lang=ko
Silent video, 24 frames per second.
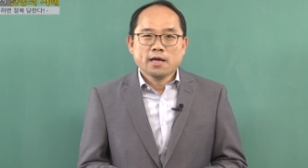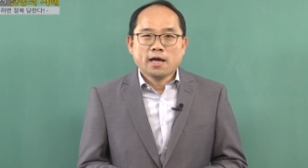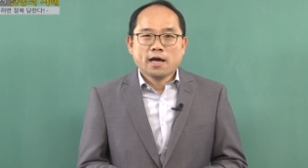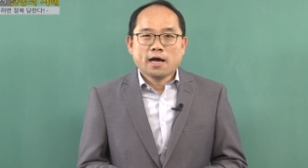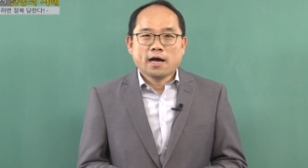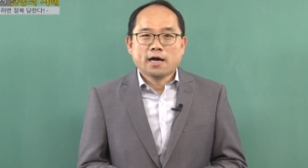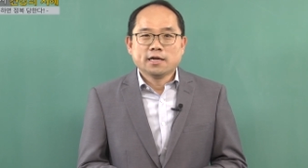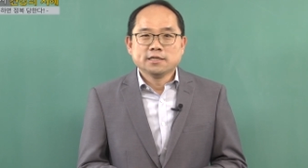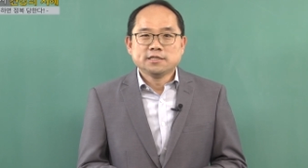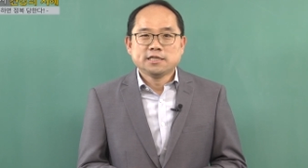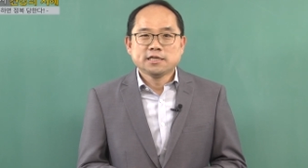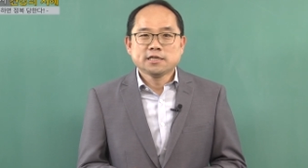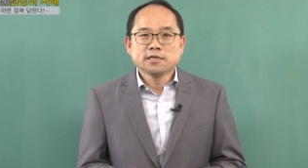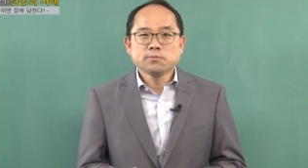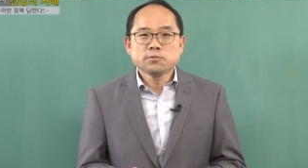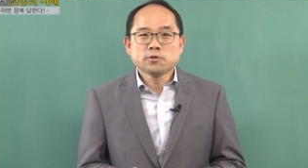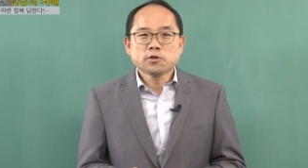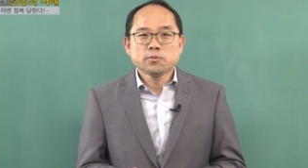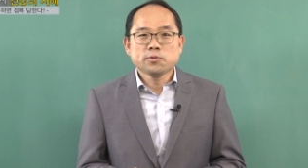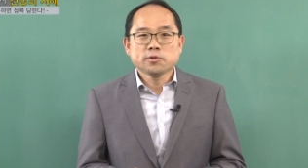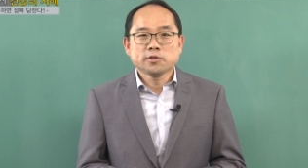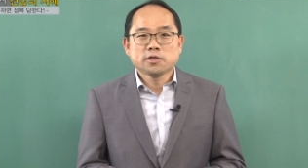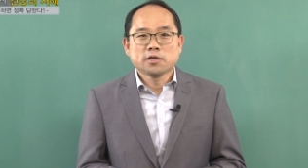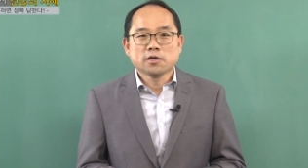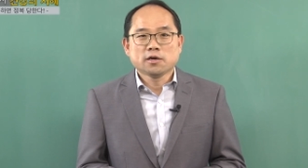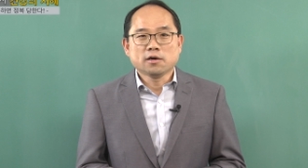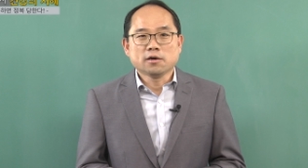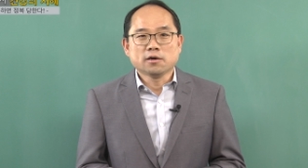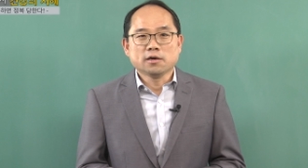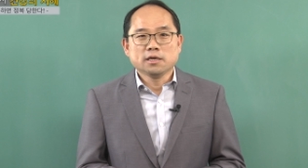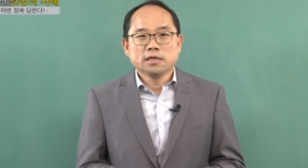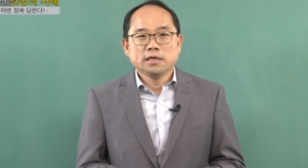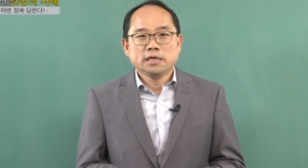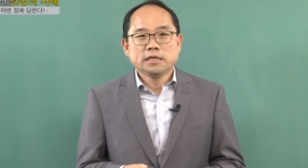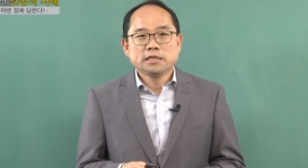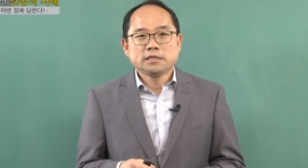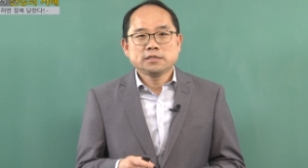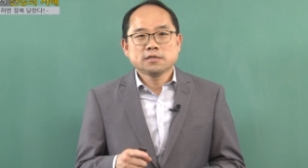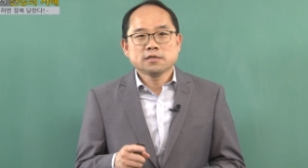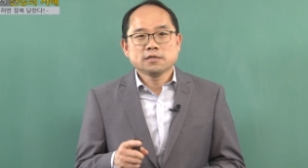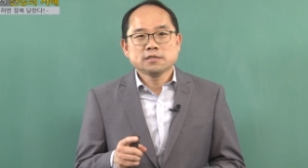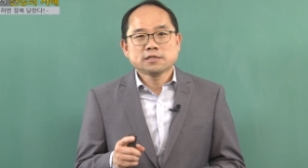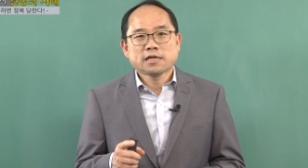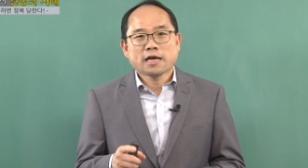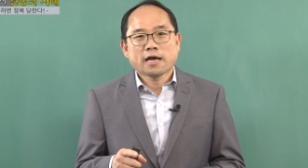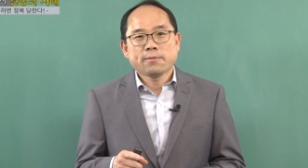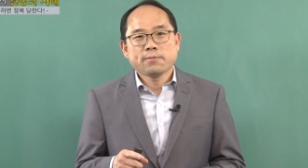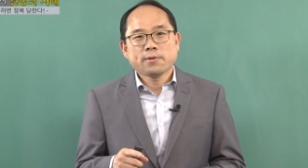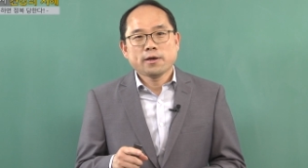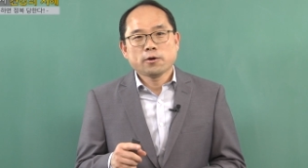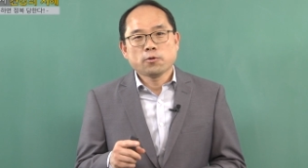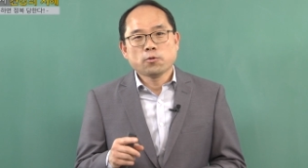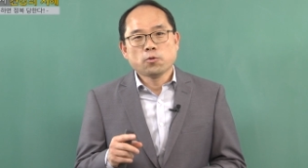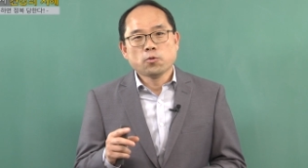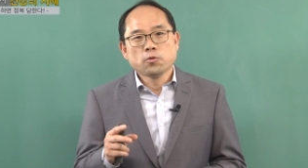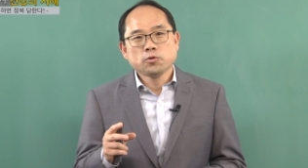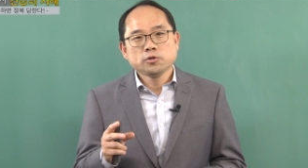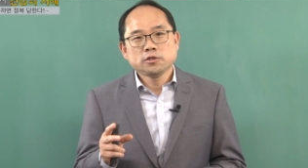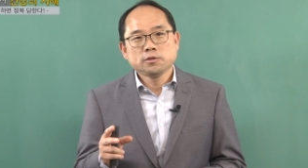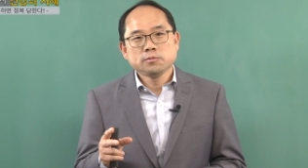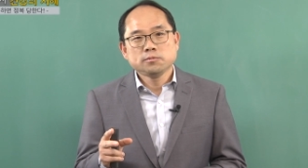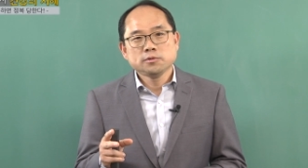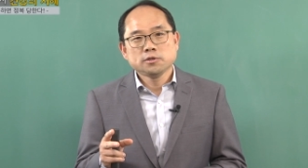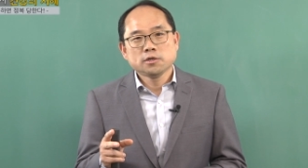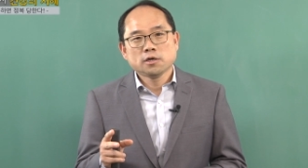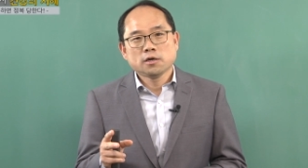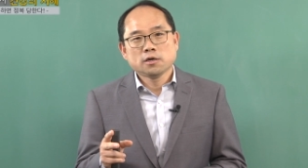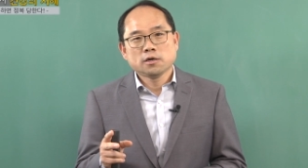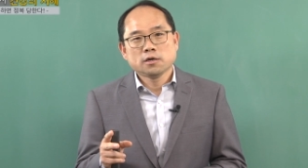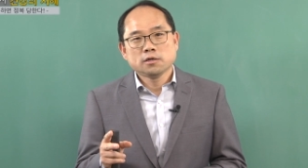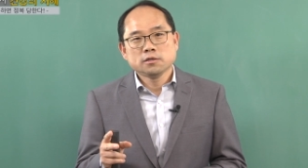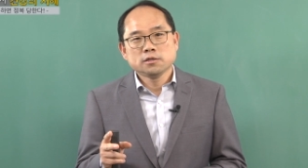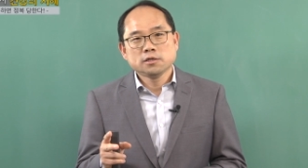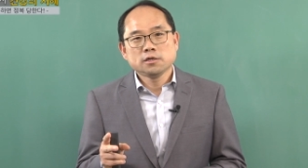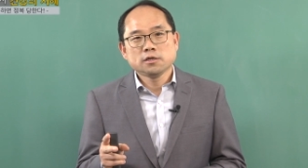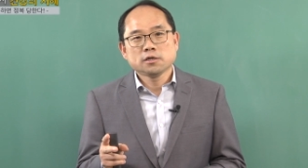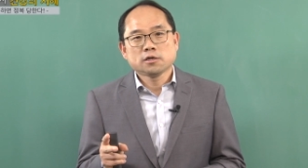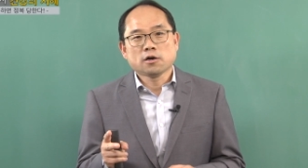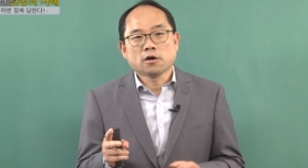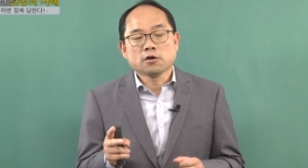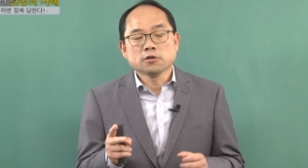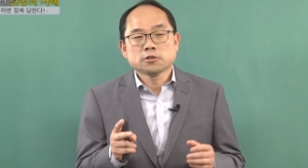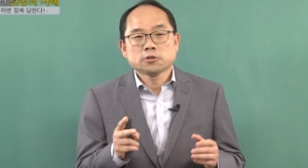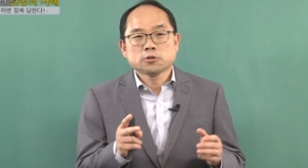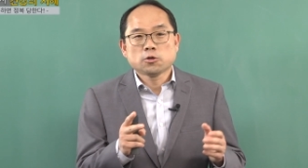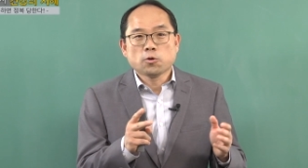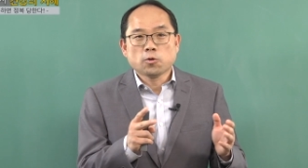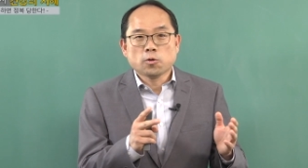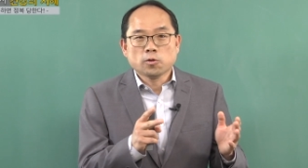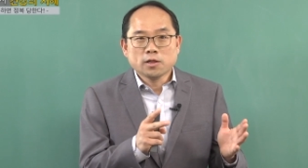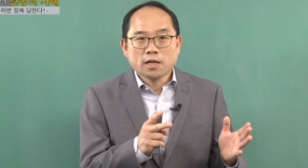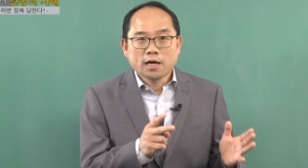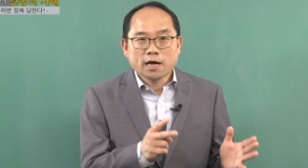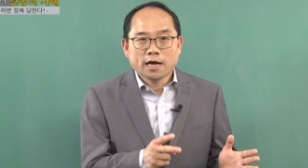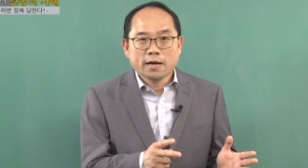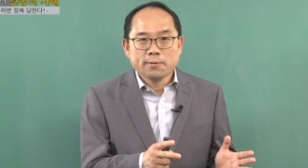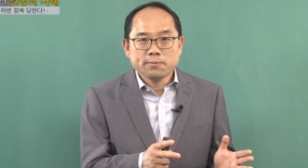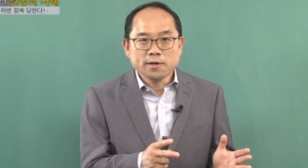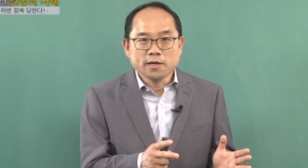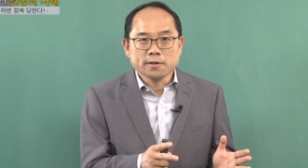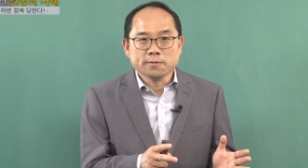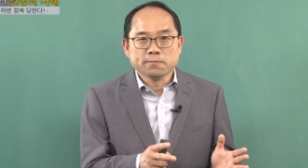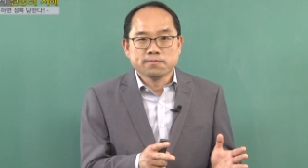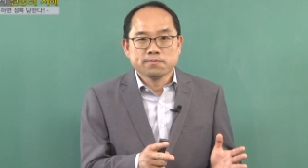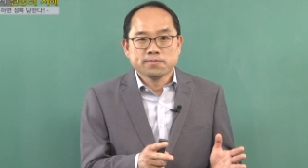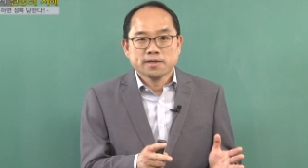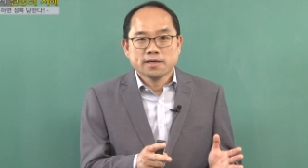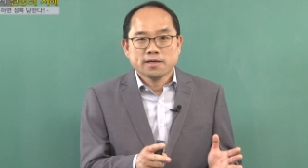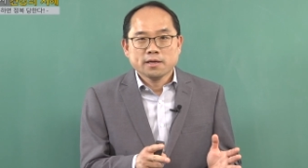아, 지금으로부터 2450년을 거슬러 올라가면